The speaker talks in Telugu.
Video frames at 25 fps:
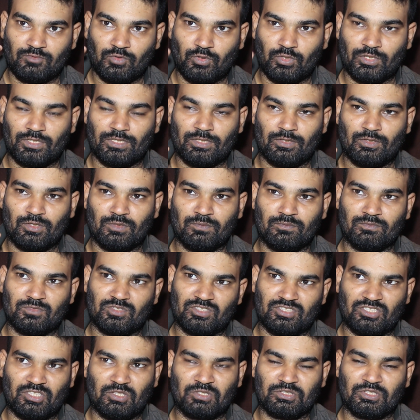హోటల్ రూమ్
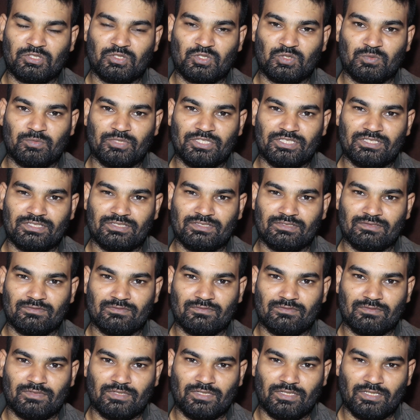థౌజండ్ రూపీస్
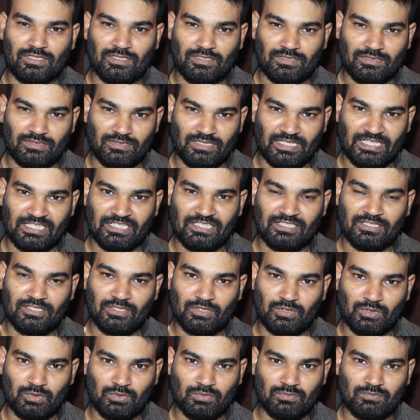నైన్
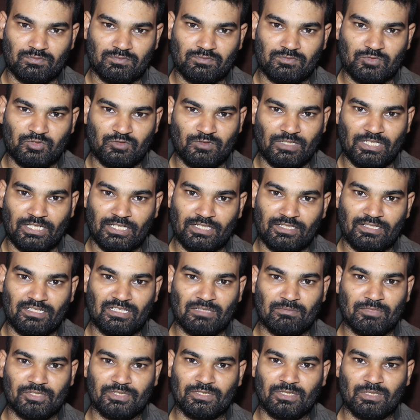హండ్రెడ్ టు ట్వెల్వ్ హండ్రెడ్
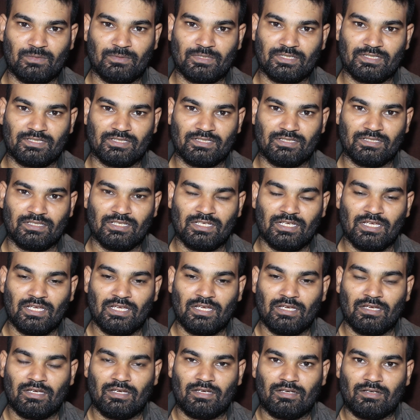ఆ మధ్యలో పడుతుంది
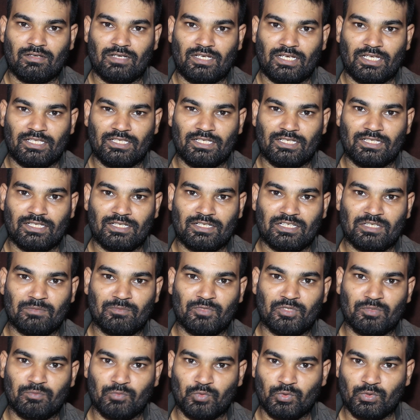అదే కనుక
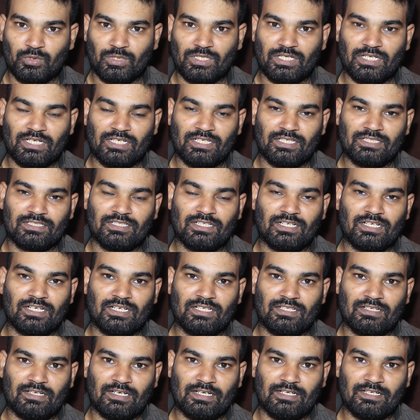మీరు ముగ్గురు కానీ ఇద్దరు
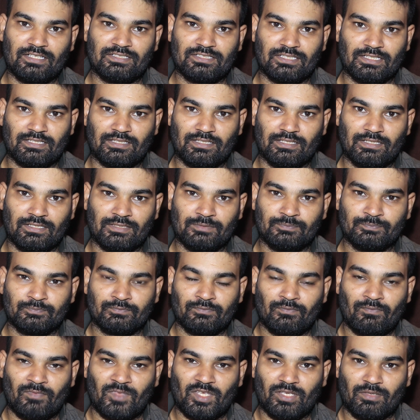కానీ రైడర్స్ అయితే
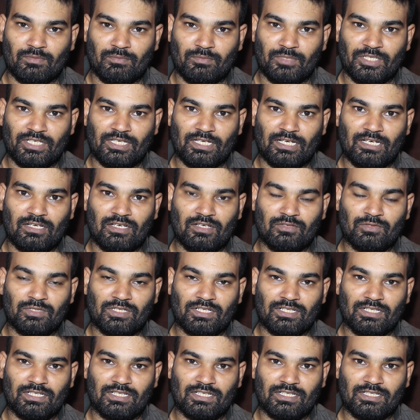మీకు ఎలా
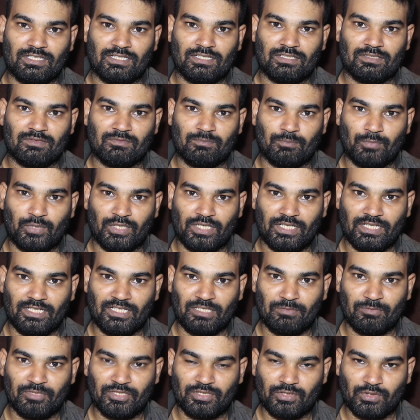ఉంటుందంటే పర్ డే
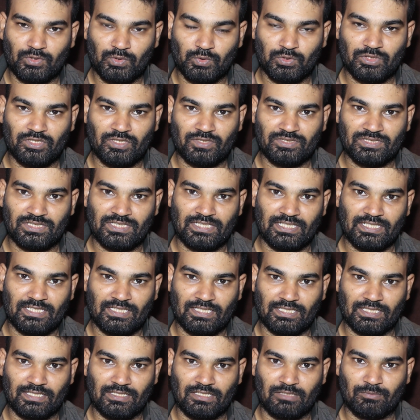మీకు టూ థౌజండ్ అయ్యే
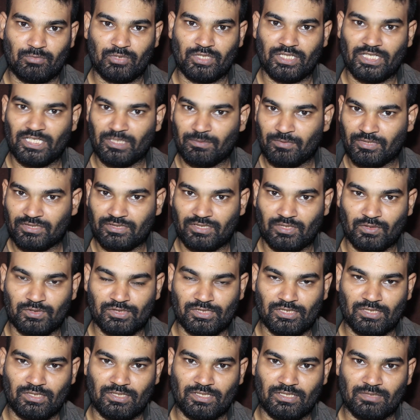దగ్గర పర్ డే మీకు
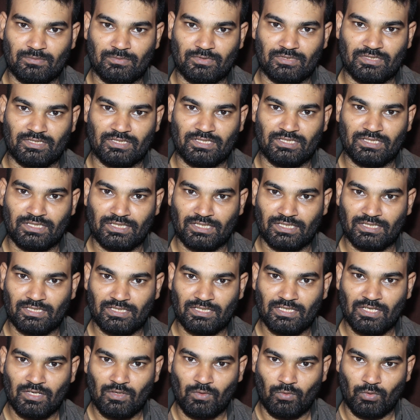థౌజండ్లో వెళ్ళిపోతుంది ఎందుకంటే
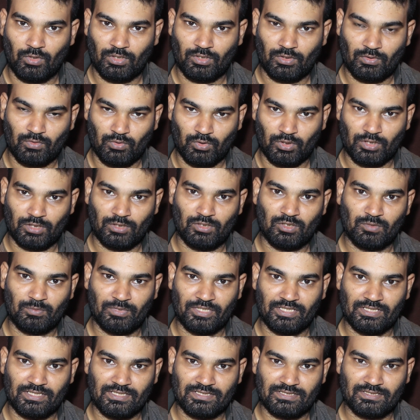ఒకరు హోటల్లో
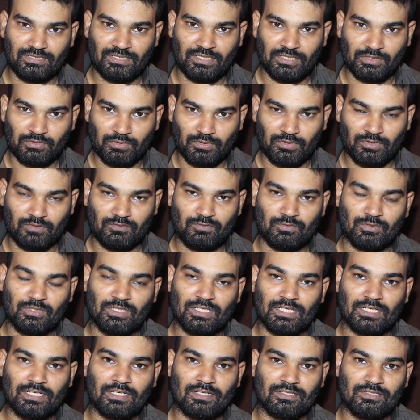పే చేసినా ఇంకొకరు ఫుడ్
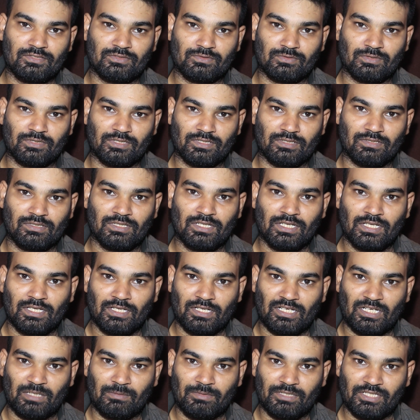దగ్గర తీసుకుంటారు
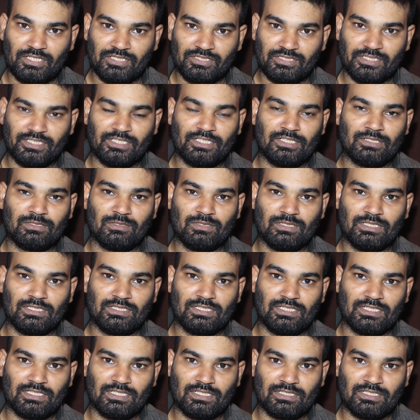కాబట్టి షేరింగ్లో
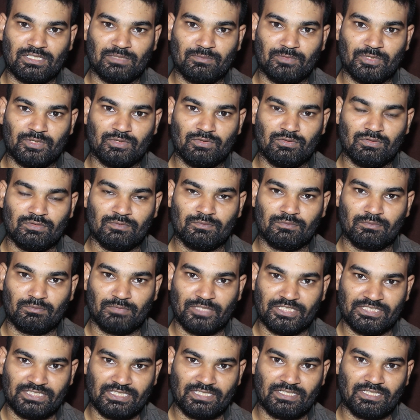వెళ్తే కనుక మీకు
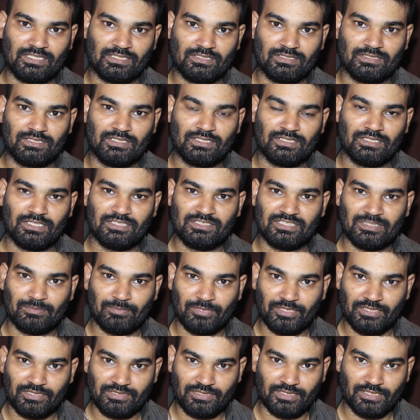బడ్జెట్ తగ్గుద్ది నేను
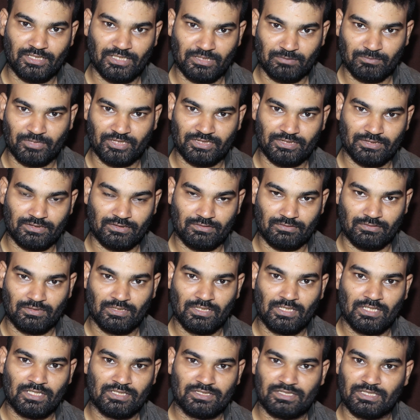చెప్పేది షేరింగ్ బడ్జెట్
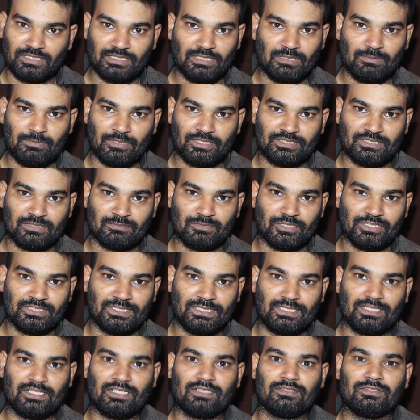సింగిల్ పర్సన్
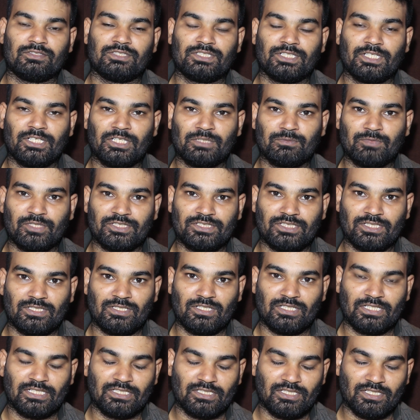బడ్జెట్ కాదు షేరింగ్
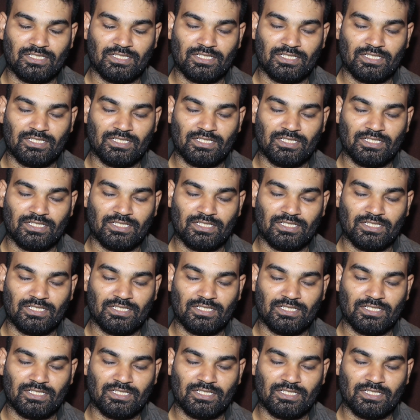బడ్జెట్లో ఎంత